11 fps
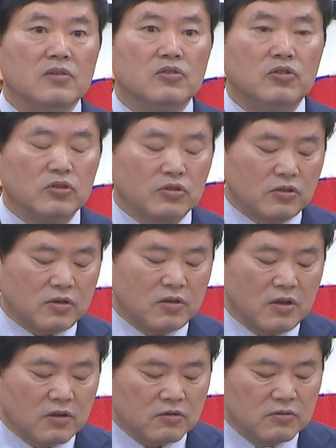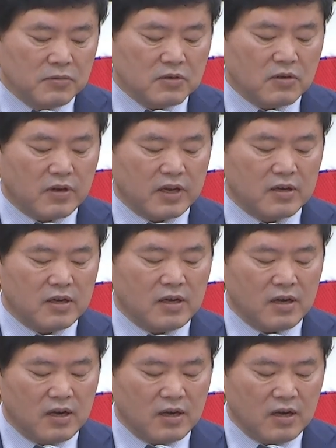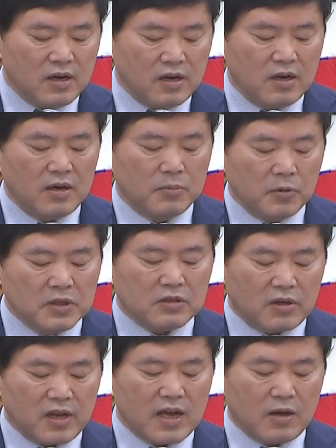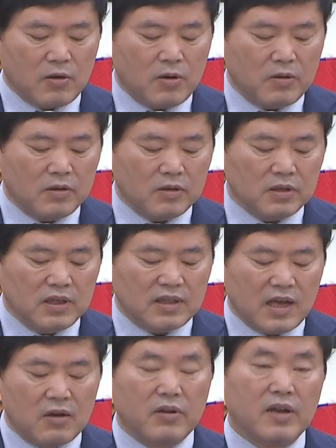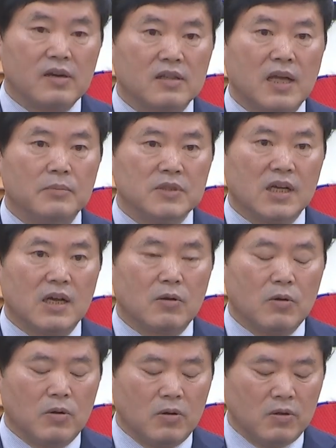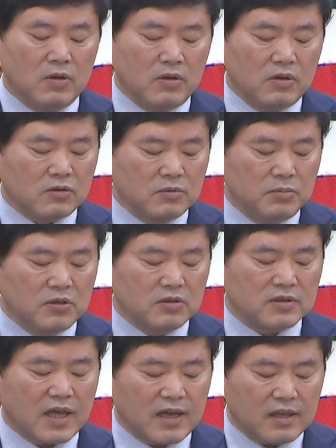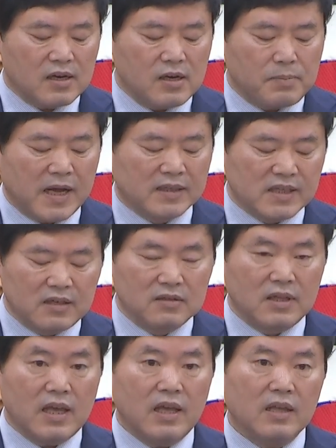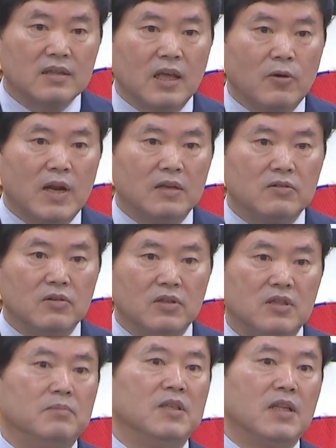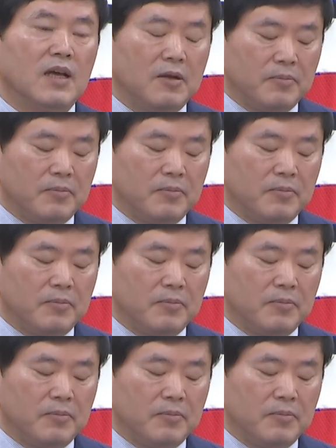즉, 금융 거래를 모니터링하고 이상 거래를 탐지하고 금융 사기를 방지하는 데 사용할 수 있습니다.